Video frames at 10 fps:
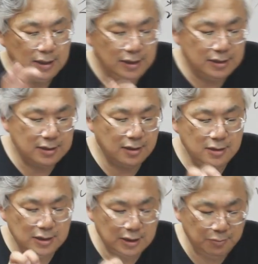
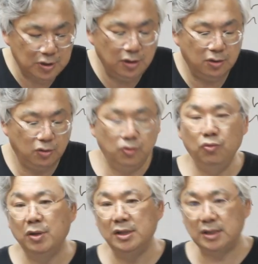2017년도
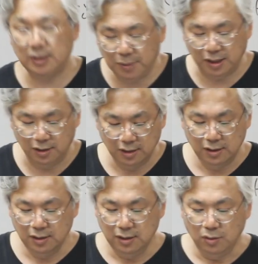6월 10일
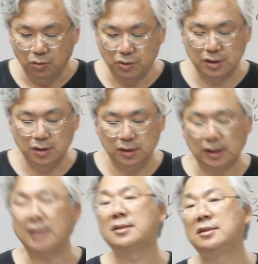오전
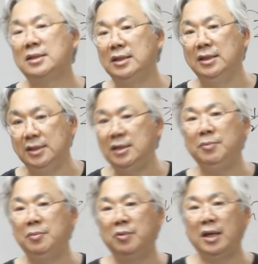5시
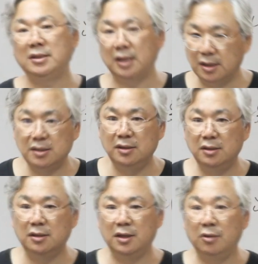22분에 제가
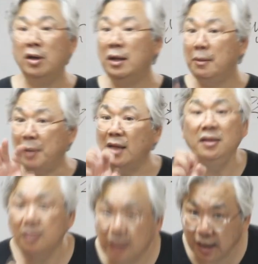적은 글이
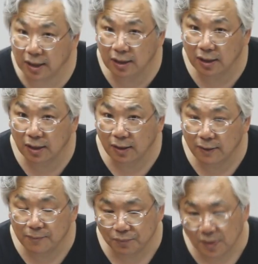밴드에.
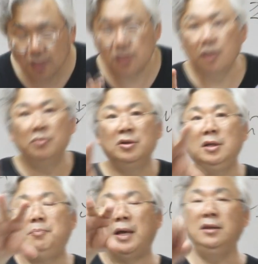그래서
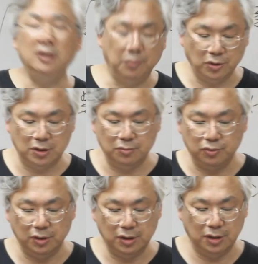여러분들이 밴드 보시는
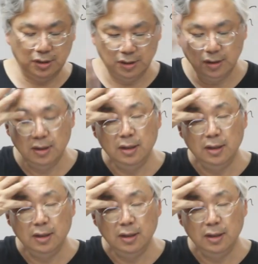분들은